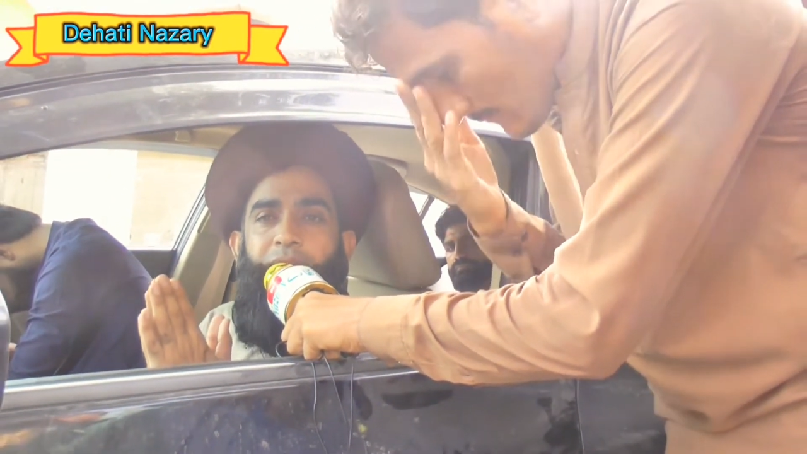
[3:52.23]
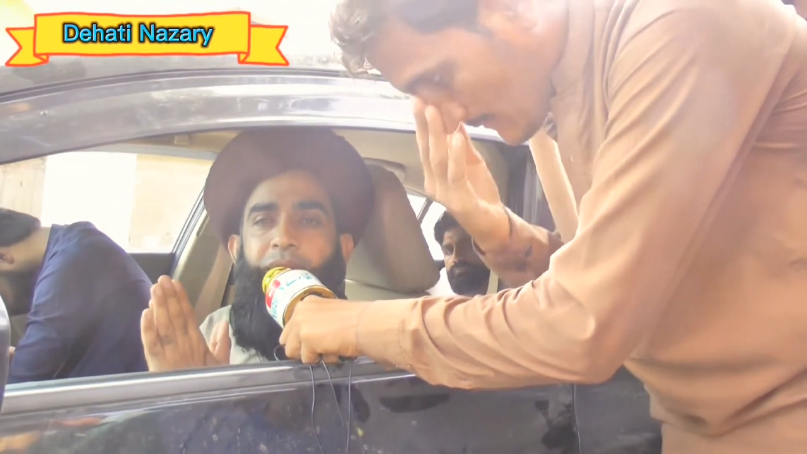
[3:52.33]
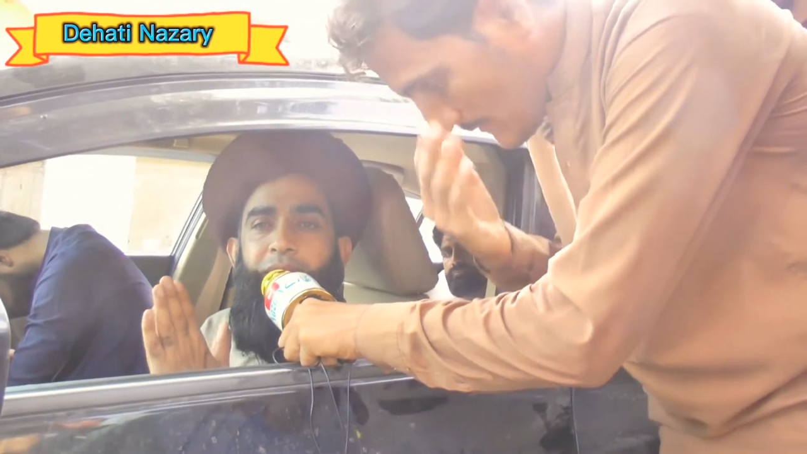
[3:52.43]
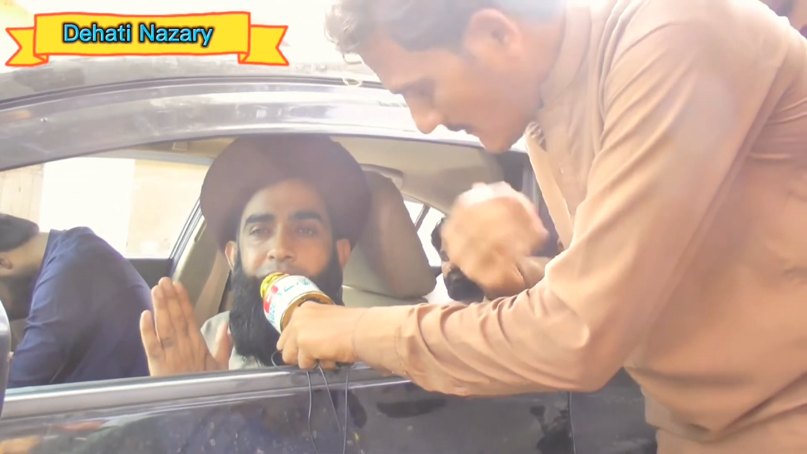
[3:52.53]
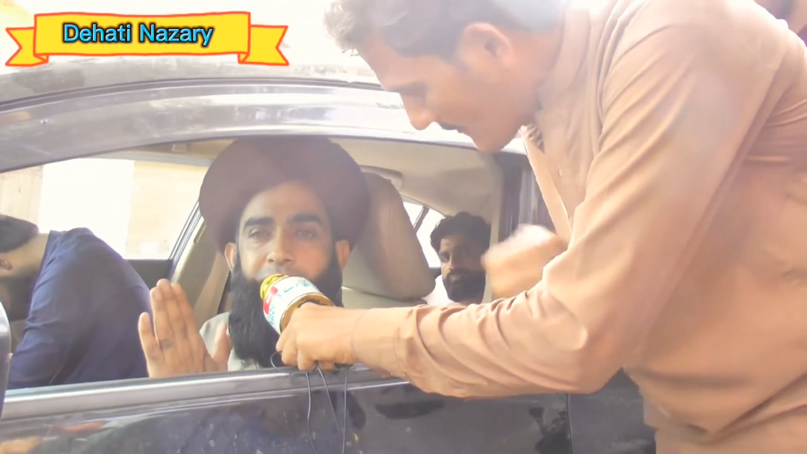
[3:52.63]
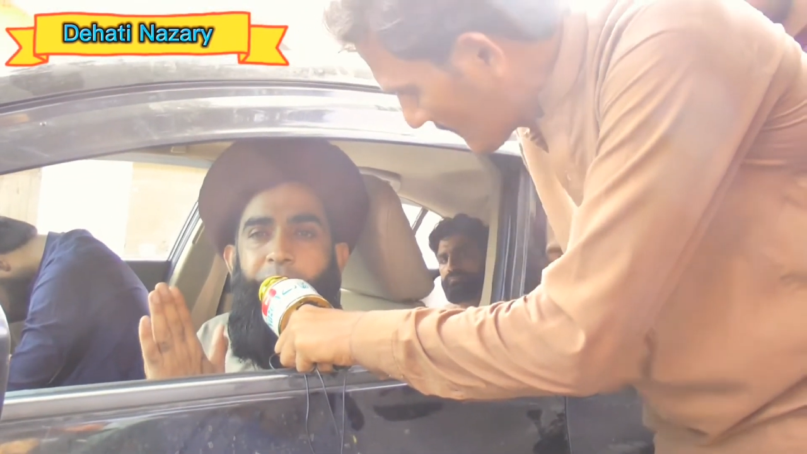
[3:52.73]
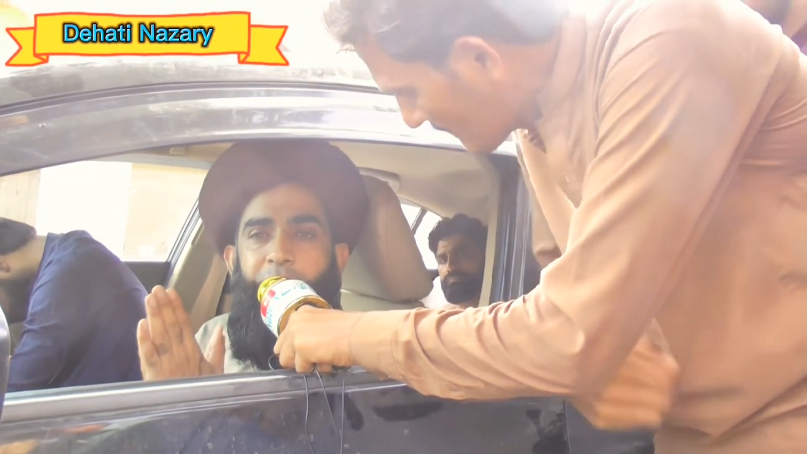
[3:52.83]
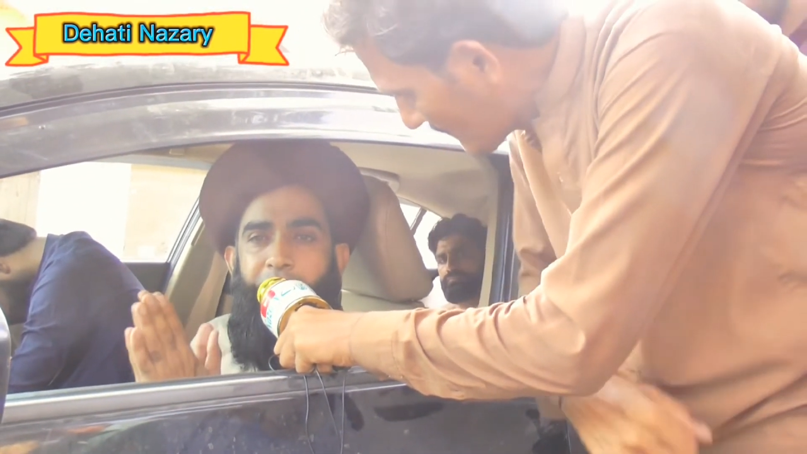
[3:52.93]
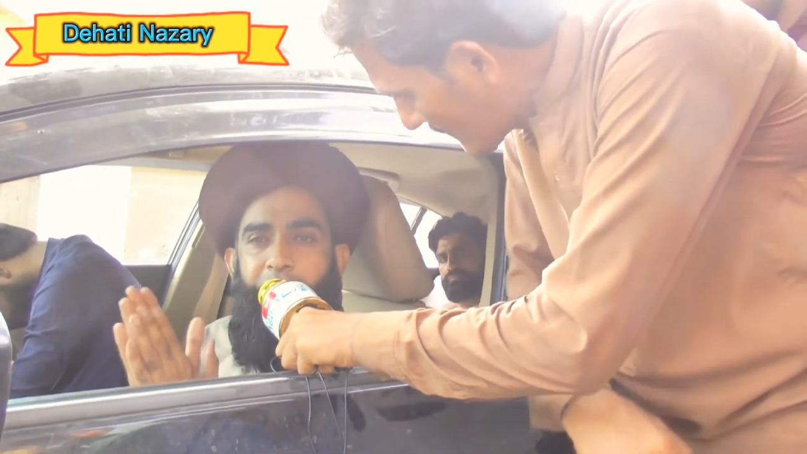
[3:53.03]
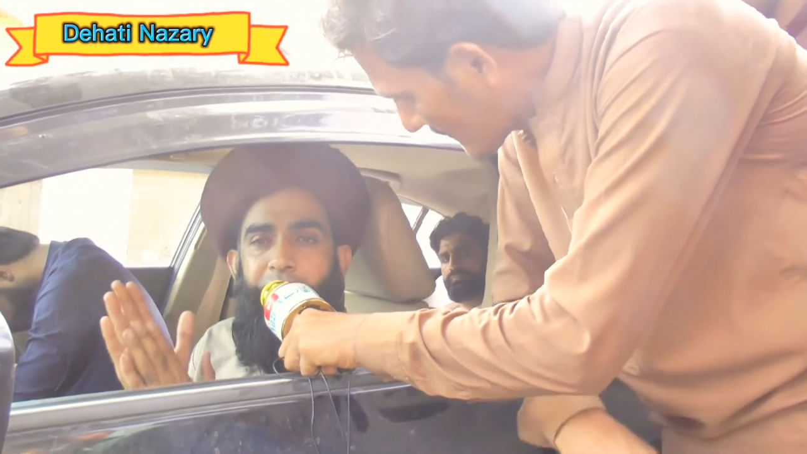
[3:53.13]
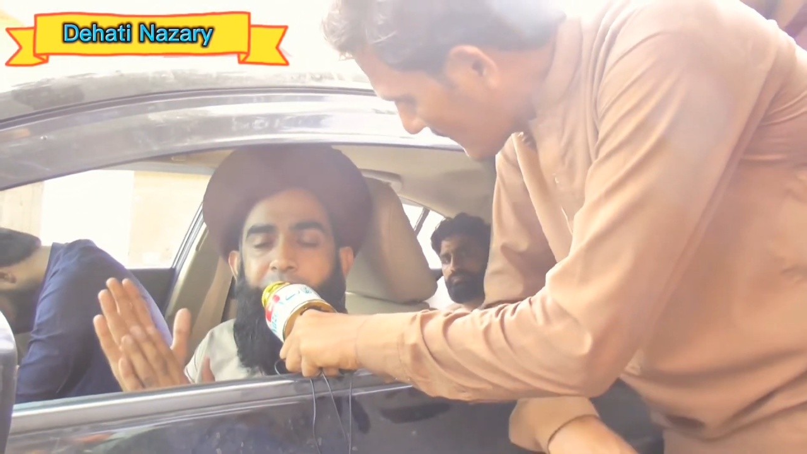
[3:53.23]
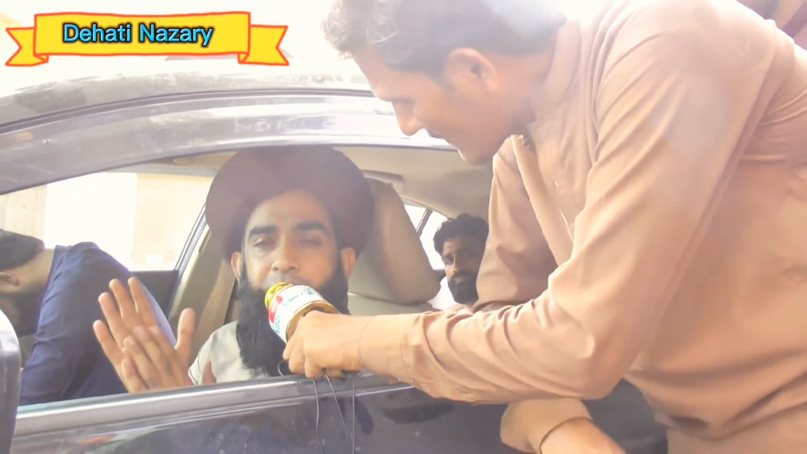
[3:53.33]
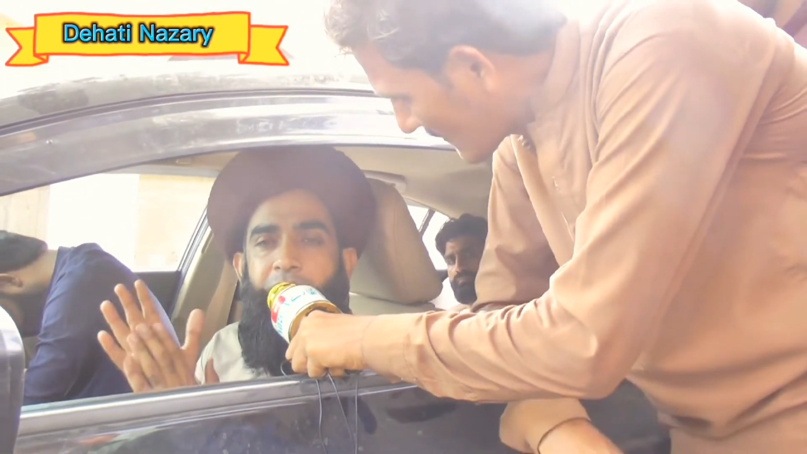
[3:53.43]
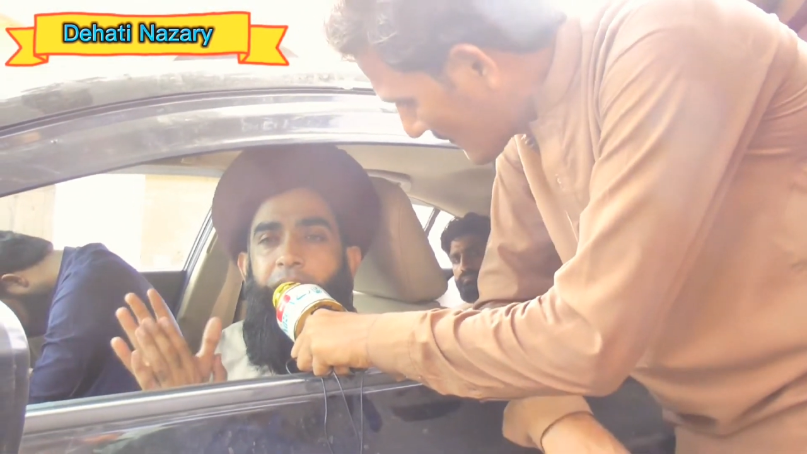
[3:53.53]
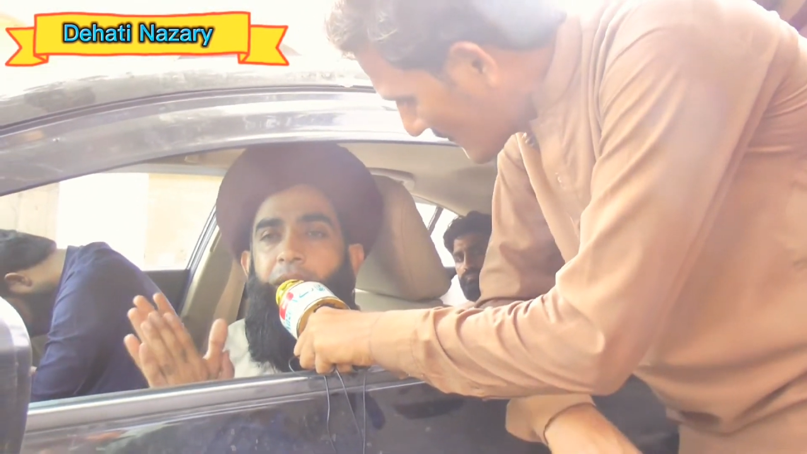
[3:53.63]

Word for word: वादे जहन में रखने चाहिए